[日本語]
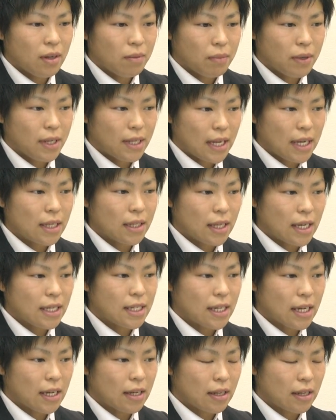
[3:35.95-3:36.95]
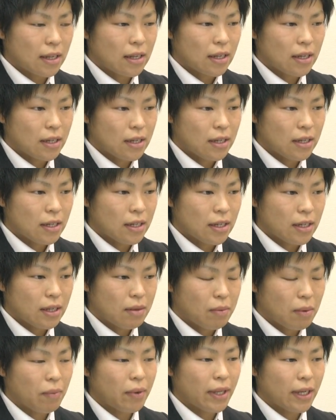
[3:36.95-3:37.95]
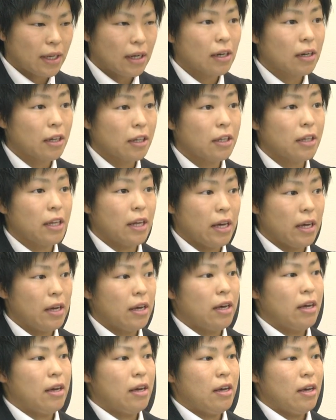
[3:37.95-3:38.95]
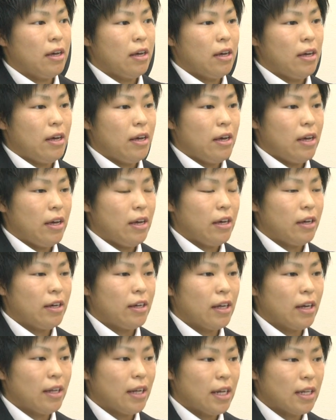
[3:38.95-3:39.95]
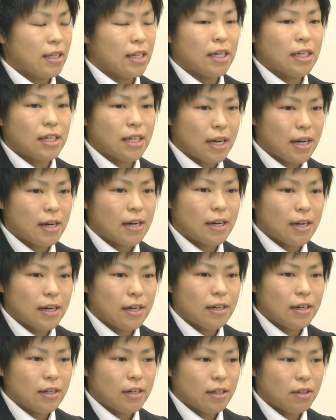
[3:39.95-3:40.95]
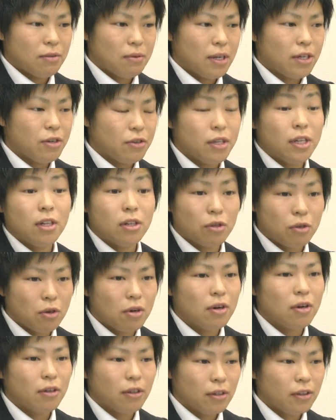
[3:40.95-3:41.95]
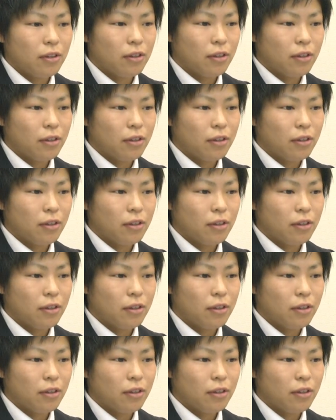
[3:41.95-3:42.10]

ぱり団体さん今までかかってきた団体さんとはユニット